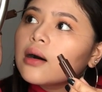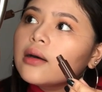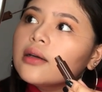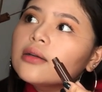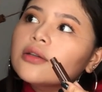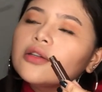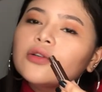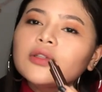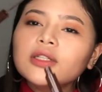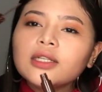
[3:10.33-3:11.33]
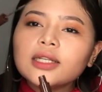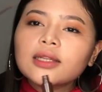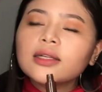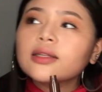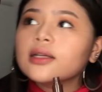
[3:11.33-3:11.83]
Ayun, cute. Ang
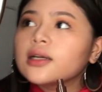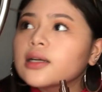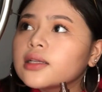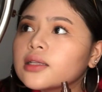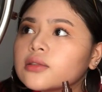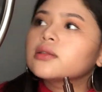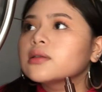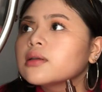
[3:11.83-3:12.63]
liit lang talaga niya.